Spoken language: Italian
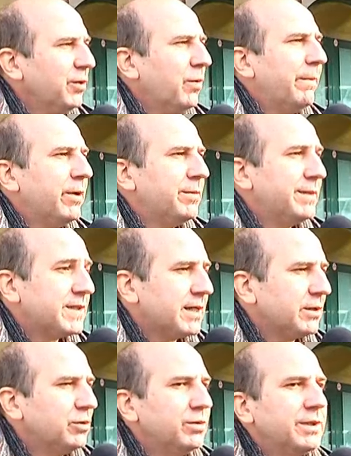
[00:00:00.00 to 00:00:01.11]
un po' i
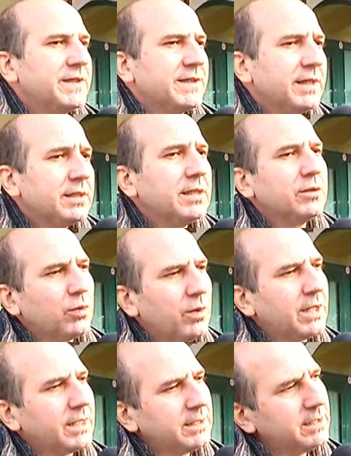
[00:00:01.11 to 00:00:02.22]
pescatori e sentendo
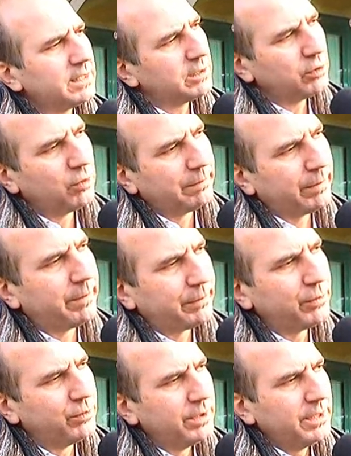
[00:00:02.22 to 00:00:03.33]
qualche tecnico un po'
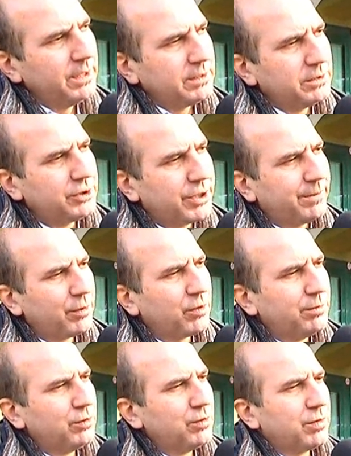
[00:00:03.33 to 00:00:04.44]
più, diciamo
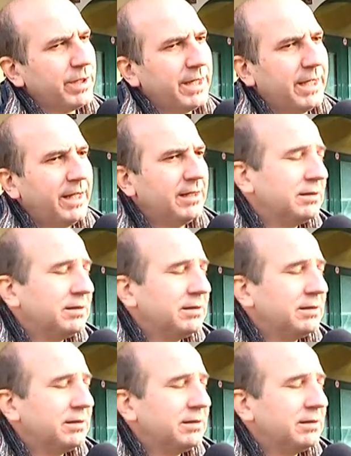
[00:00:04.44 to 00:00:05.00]
comunque, eh,